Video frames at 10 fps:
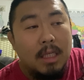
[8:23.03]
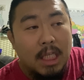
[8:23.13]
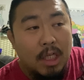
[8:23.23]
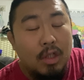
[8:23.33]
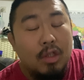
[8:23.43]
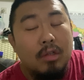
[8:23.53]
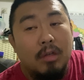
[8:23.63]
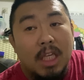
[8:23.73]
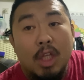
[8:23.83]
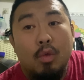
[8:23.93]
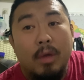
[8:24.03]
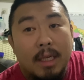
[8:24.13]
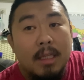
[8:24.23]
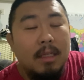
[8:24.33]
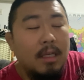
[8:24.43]
您是一对
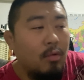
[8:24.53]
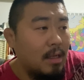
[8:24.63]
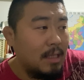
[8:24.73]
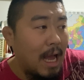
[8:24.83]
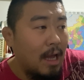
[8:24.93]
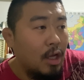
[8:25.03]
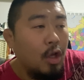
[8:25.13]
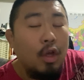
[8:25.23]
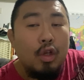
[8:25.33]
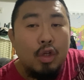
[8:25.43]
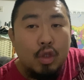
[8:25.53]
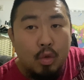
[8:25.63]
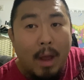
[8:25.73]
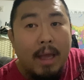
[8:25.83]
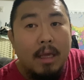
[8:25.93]
一的情况下，
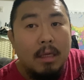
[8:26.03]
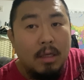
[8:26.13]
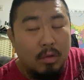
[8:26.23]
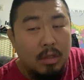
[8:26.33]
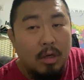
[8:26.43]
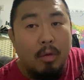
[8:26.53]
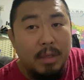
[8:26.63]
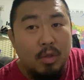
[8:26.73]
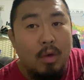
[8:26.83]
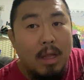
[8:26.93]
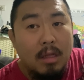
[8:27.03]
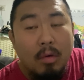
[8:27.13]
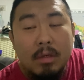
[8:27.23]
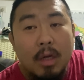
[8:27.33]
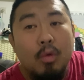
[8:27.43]
摔有时候比拳
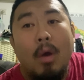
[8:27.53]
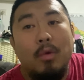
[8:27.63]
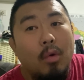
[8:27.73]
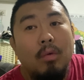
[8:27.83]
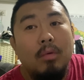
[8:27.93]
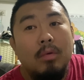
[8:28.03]
头更管用。